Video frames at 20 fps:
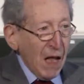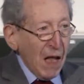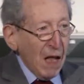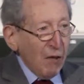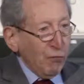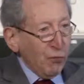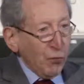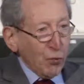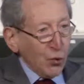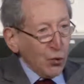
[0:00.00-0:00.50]

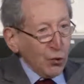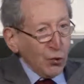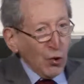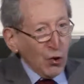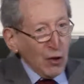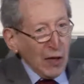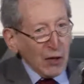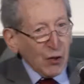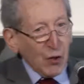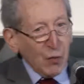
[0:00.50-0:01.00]
e
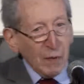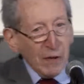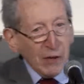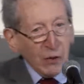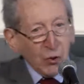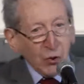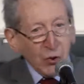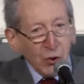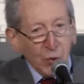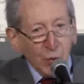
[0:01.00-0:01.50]
furono
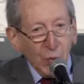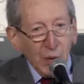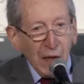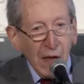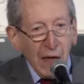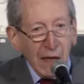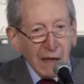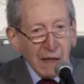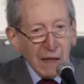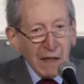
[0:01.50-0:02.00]
l'argomento di cui
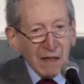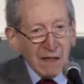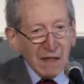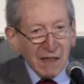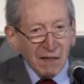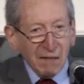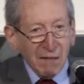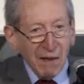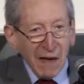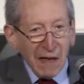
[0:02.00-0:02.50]
Lenin
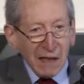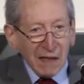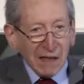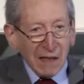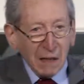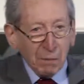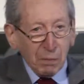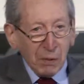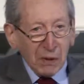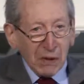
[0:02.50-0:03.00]
si
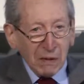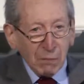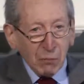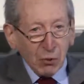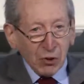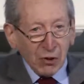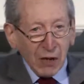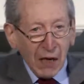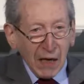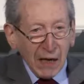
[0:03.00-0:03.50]
valse per
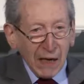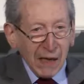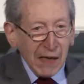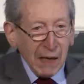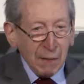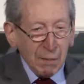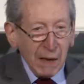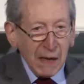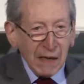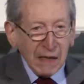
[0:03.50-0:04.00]
dimostrare
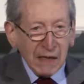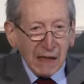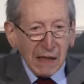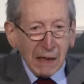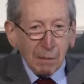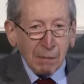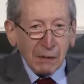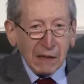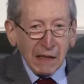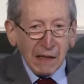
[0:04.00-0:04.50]
che i paesi
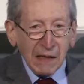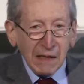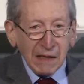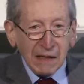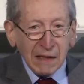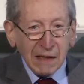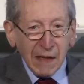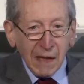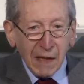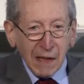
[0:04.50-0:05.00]

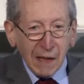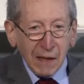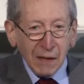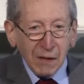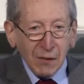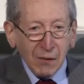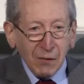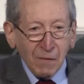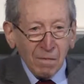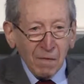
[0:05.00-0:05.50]
capitalisti
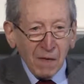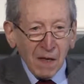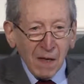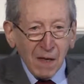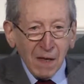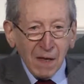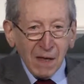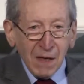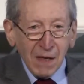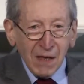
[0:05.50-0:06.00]
erano
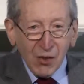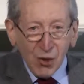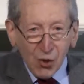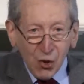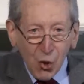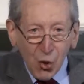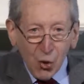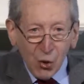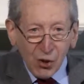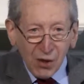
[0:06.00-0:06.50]

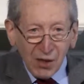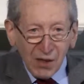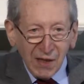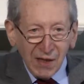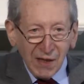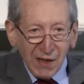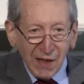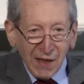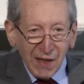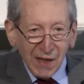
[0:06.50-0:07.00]

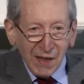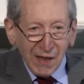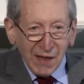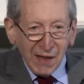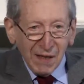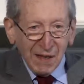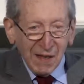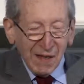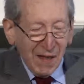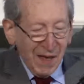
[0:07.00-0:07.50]
ingordi
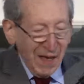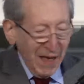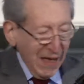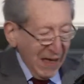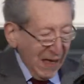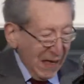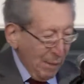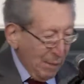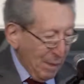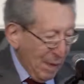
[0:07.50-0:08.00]
e,
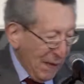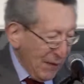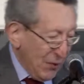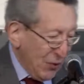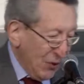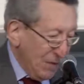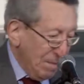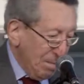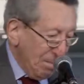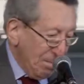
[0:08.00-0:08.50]
e
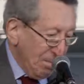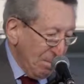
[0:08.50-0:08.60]
rapaci.